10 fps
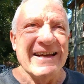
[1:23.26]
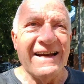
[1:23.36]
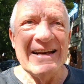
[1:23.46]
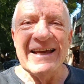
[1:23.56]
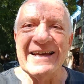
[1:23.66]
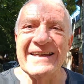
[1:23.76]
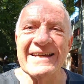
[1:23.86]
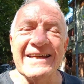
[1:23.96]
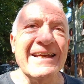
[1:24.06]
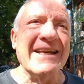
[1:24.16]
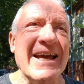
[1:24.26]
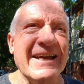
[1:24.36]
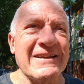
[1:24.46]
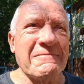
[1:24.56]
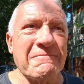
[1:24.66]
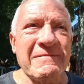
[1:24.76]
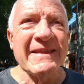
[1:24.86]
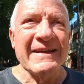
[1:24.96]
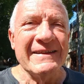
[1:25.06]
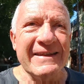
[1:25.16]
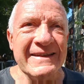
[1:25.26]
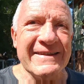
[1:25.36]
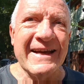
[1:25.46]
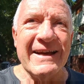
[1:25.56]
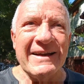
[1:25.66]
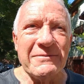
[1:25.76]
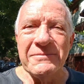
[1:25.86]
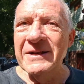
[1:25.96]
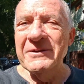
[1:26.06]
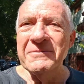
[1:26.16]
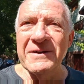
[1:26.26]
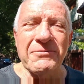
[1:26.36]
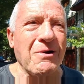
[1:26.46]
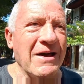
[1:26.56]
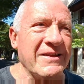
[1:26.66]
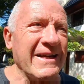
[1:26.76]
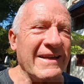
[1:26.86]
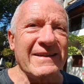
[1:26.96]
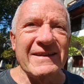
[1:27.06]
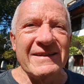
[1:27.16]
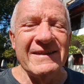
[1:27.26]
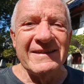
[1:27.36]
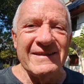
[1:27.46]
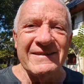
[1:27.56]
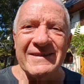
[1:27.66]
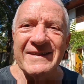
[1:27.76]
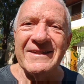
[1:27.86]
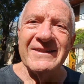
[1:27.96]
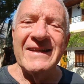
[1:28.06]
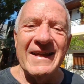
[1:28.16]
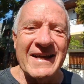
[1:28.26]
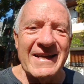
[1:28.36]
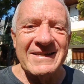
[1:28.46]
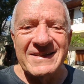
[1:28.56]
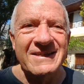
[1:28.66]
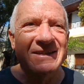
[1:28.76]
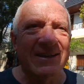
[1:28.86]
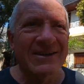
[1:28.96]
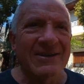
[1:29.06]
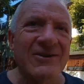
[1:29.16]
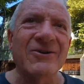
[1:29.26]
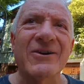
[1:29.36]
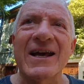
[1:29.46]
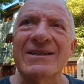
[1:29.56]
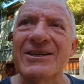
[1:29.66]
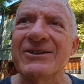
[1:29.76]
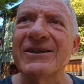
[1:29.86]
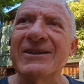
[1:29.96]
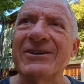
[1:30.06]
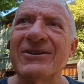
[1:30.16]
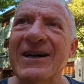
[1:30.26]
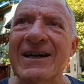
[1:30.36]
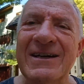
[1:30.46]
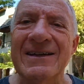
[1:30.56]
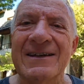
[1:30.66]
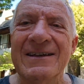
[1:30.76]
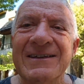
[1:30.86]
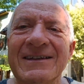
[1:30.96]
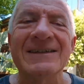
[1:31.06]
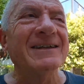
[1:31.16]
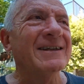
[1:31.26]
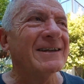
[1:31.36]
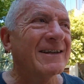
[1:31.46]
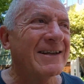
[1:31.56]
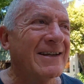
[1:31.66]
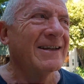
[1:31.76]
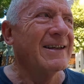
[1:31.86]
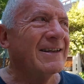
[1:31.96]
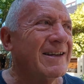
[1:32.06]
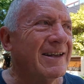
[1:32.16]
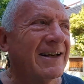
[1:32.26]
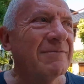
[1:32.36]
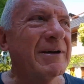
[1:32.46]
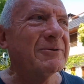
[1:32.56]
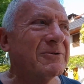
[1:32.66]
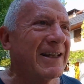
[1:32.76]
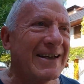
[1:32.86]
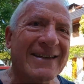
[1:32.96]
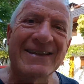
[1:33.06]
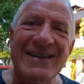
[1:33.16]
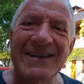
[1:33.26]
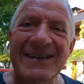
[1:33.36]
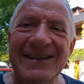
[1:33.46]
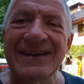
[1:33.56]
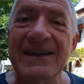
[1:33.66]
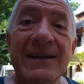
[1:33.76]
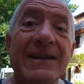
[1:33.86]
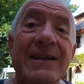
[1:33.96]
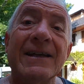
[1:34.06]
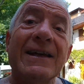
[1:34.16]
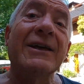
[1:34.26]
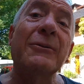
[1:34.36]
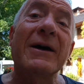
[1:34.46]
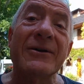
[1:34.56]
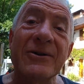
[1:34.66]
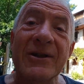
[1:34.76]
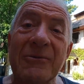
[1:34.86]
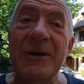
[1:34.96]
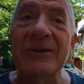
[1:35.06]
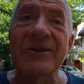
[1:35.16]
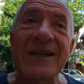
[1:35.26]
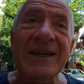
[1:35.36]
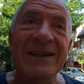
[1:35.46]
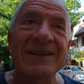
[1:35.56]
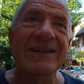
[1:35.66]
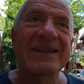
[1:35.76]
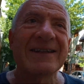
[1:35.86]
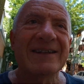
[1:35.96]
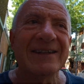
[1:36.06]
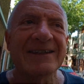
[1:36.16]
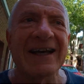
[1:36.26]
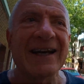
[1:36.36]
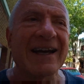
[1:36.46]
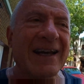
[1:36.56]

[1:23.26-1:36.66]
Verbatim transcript: a la esquina de esta breve cuadra de la calle Horacio Quiroga. ¿eh? Y la pregunta es, ¿en qué barrio de Buenos Aires está la